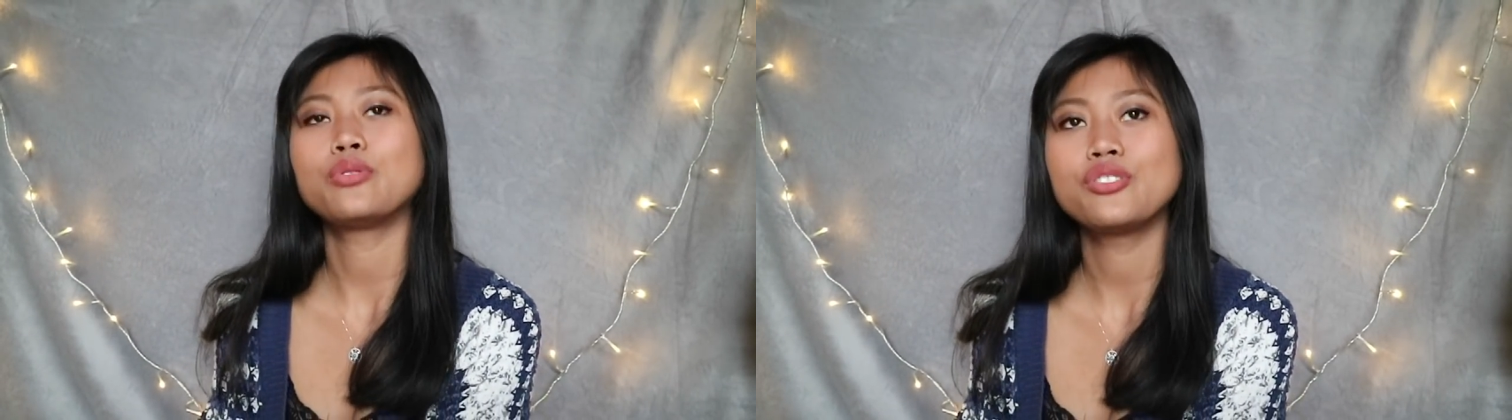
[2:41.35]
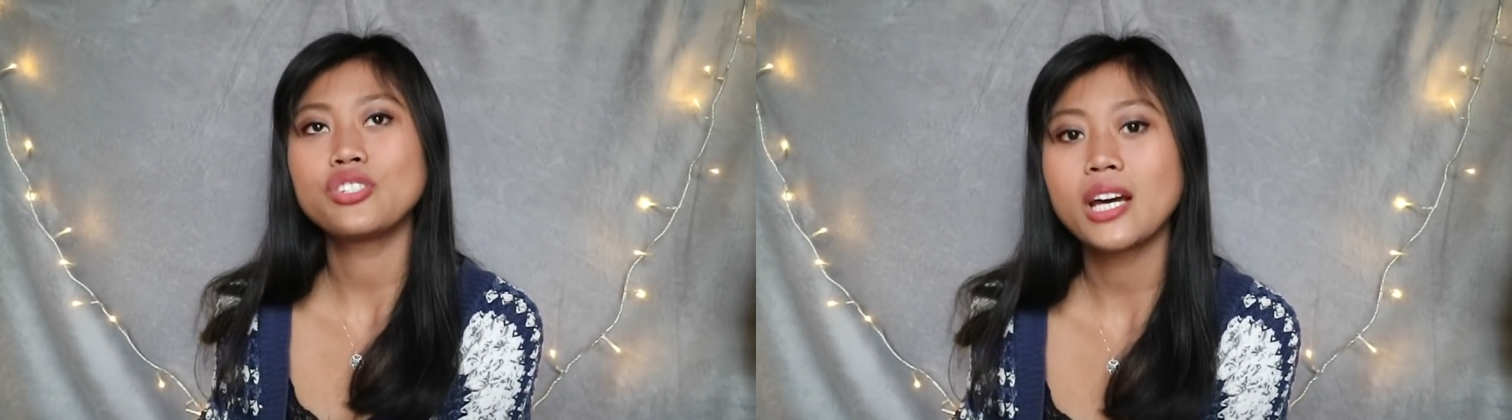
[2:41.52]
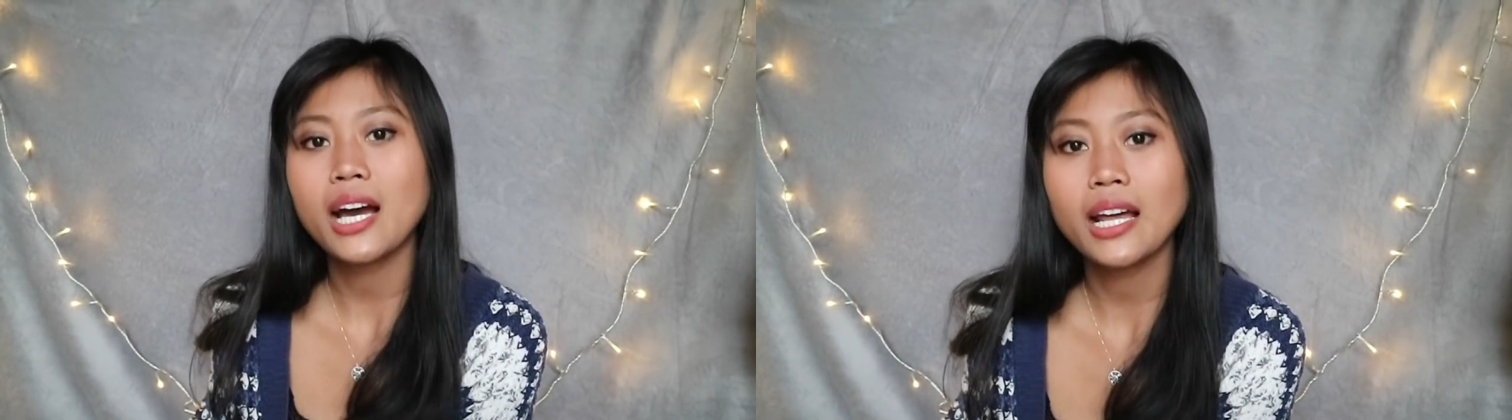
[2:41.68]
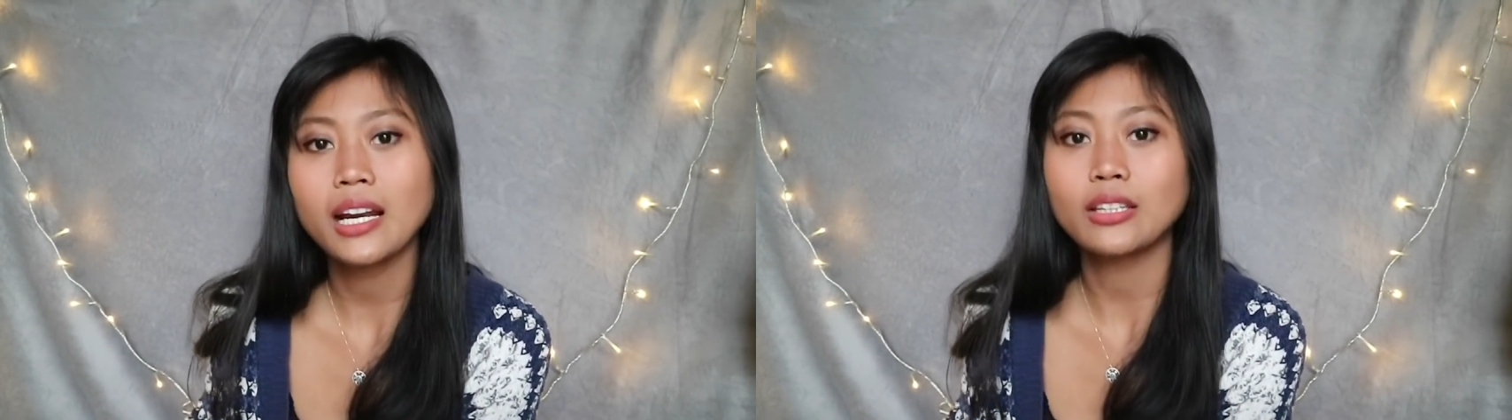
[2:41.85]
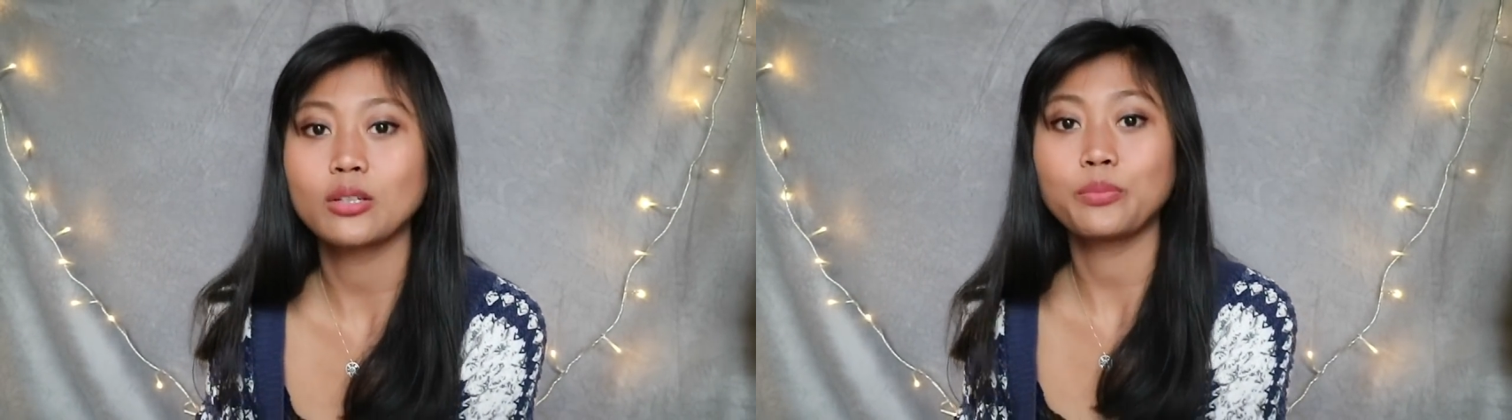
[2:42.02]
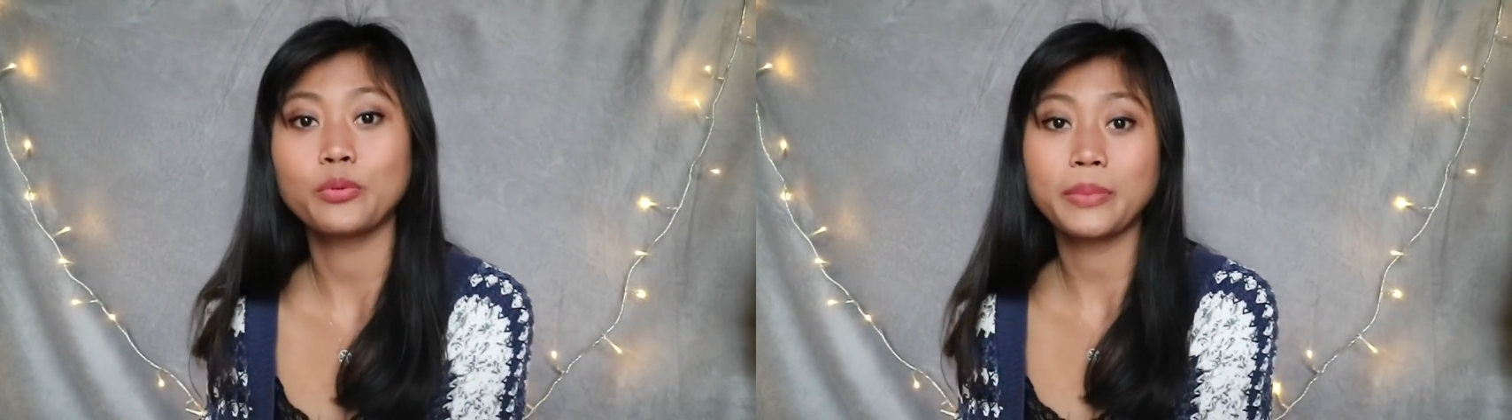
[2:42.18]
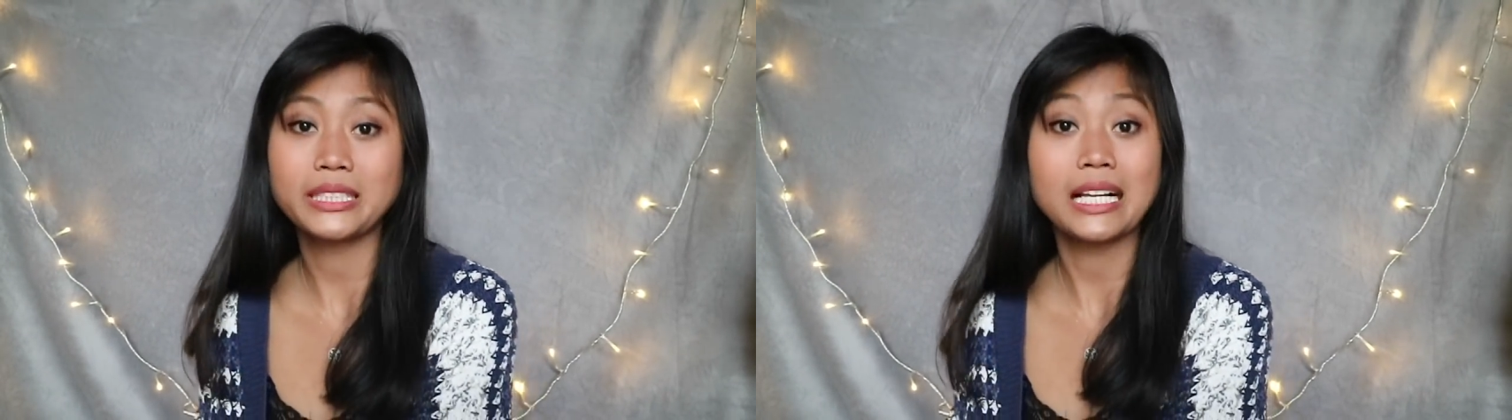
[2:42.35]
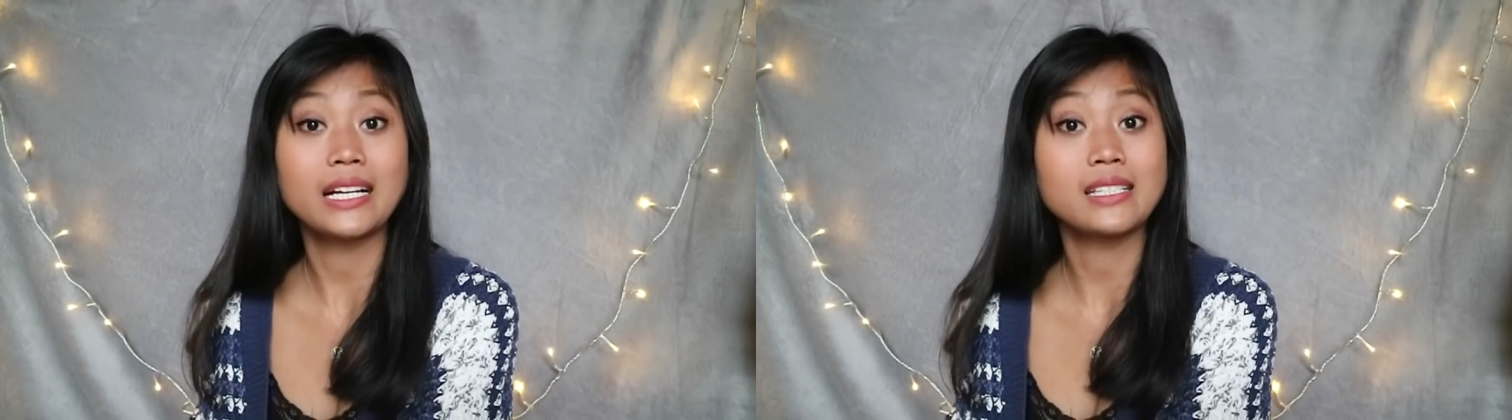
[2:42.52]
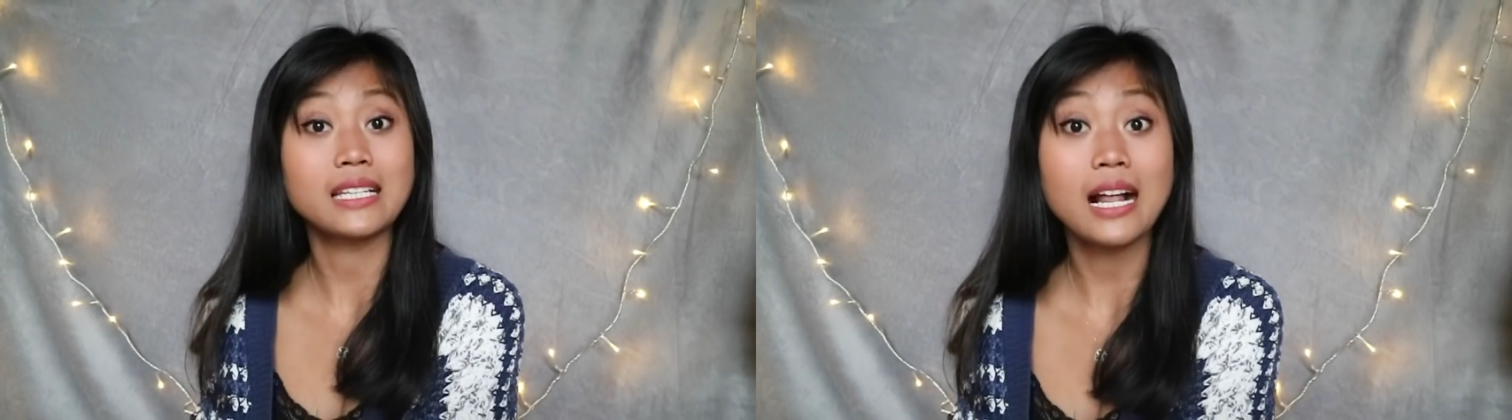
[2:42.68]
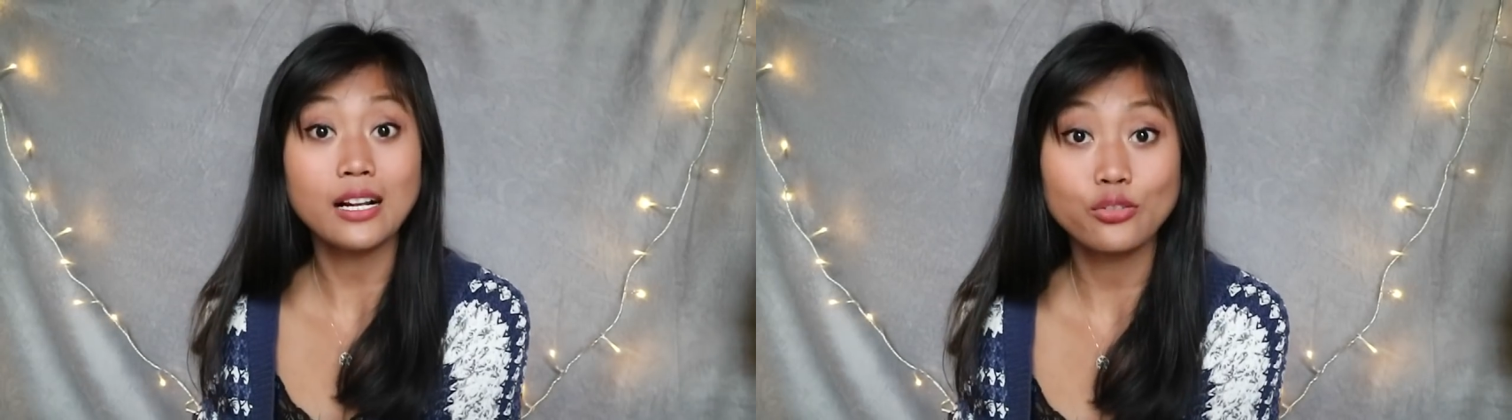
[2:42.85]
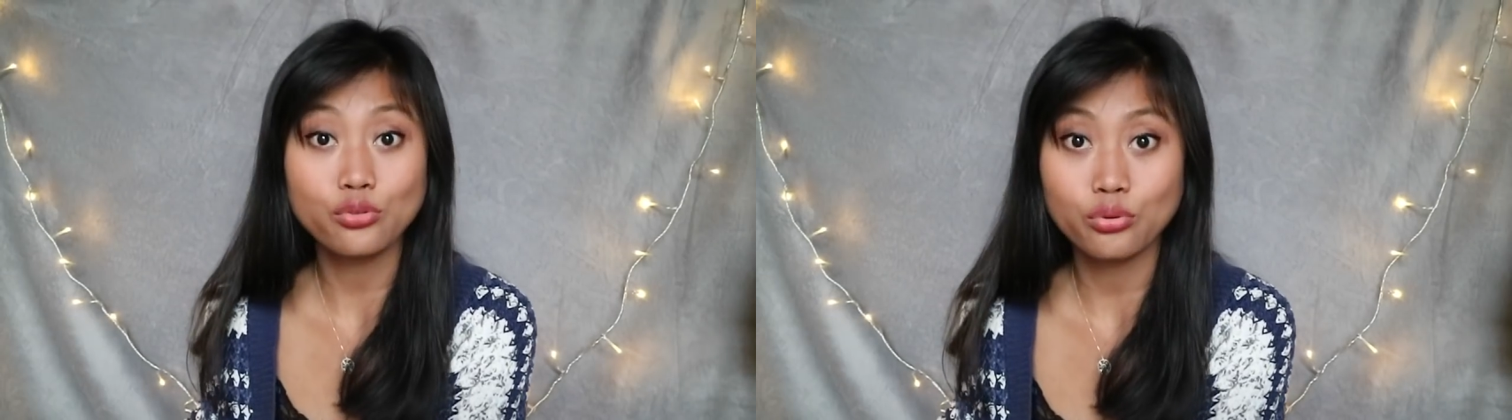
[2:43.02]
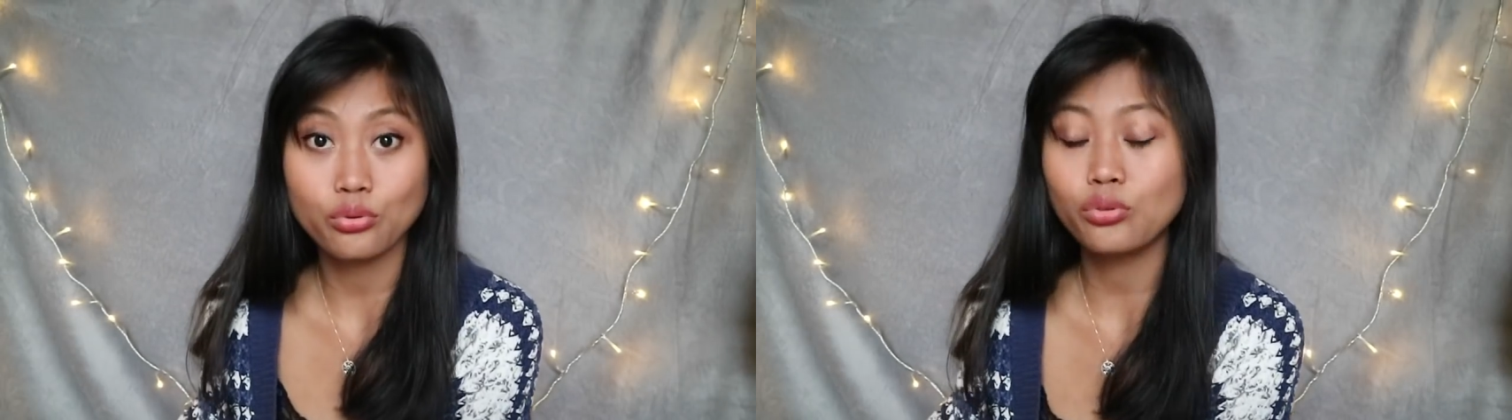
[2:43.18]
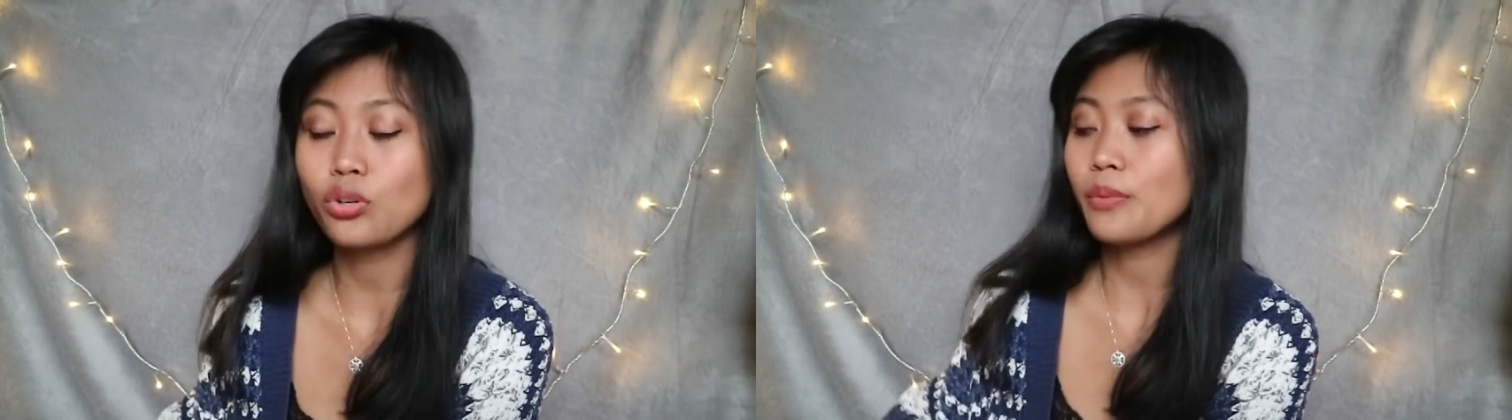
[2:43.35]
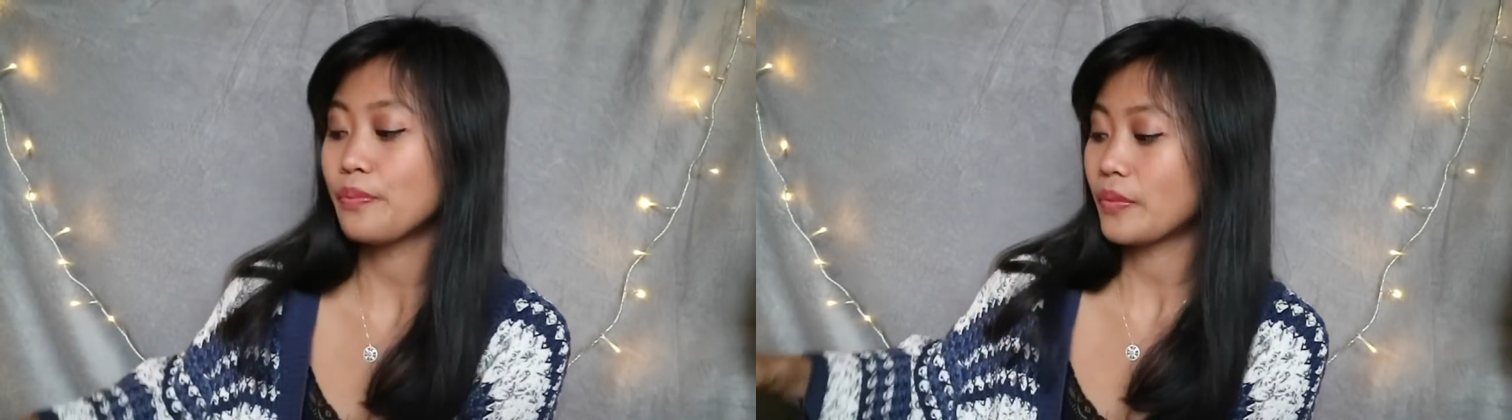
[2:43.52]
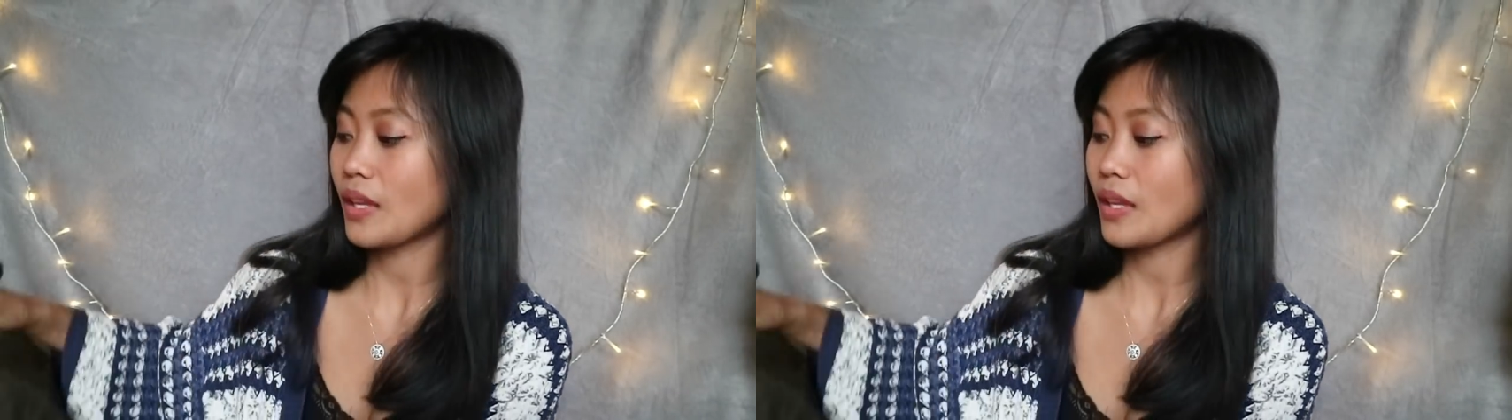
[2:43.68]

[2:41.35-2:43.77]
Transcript: hujan ataupun pas lagi salju